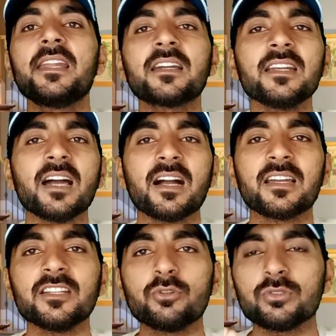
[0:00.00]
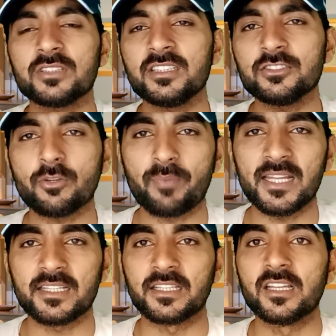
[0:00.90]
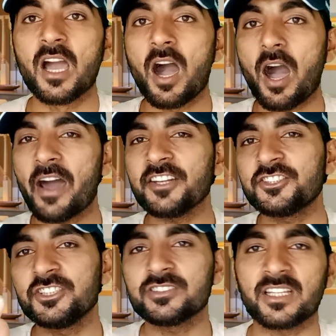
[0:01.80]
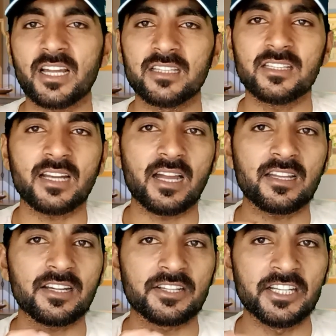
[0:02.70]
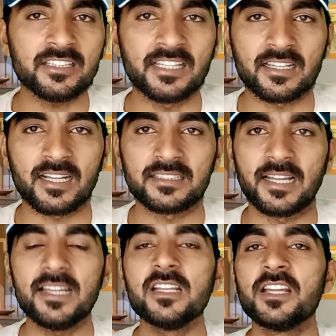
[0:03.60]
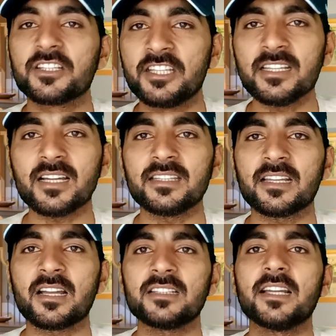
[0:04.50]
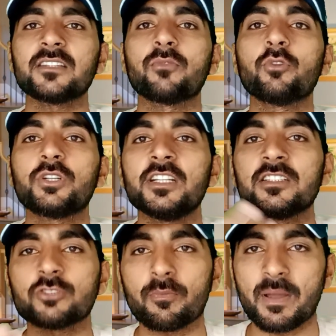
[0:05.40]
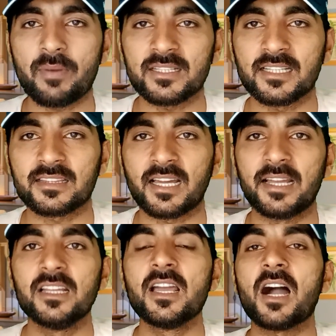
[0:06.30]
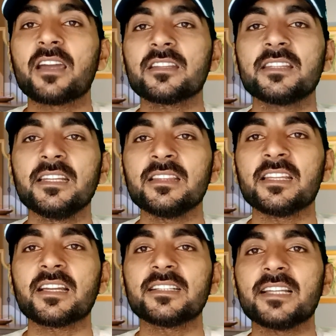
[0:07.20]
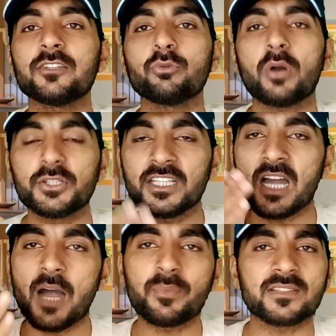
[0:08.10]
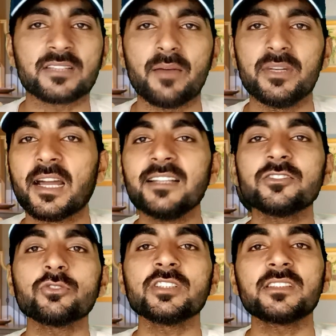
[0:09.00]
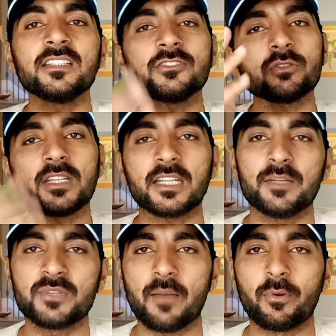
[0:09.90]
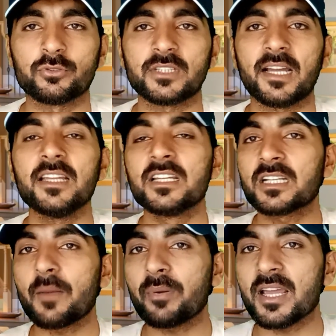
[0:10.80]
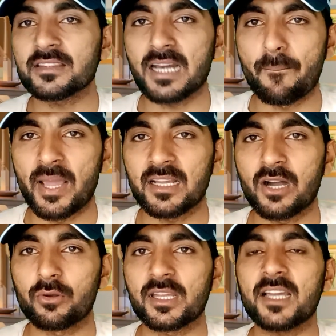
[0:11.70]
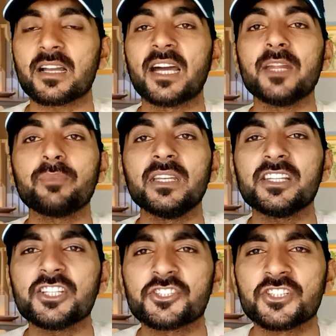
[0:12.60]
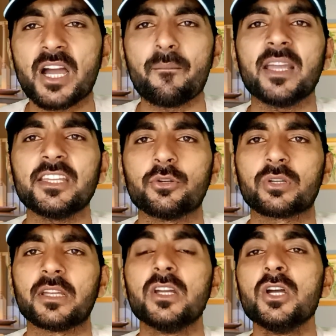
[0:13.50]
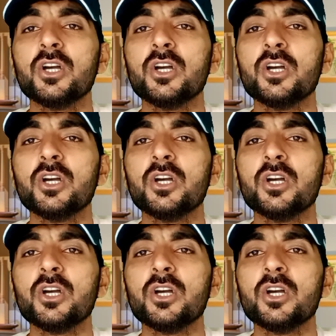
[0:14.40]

लेकिन अगर दो तीन सौ बढ़ेगी हर चीज़ के अंदर अगर रेट देखा जाए घी का देखा जाए तो वो डेढ़ सौ रुपये बढ़ जाता है अगर तेल देखा जाए तो ये आपके सामने ढाई सौ से तीन सौ के करीब जा पहुँचा है कपड़ा इतना महंगा हो गया है खाने पीने की शिजा महंगी होगी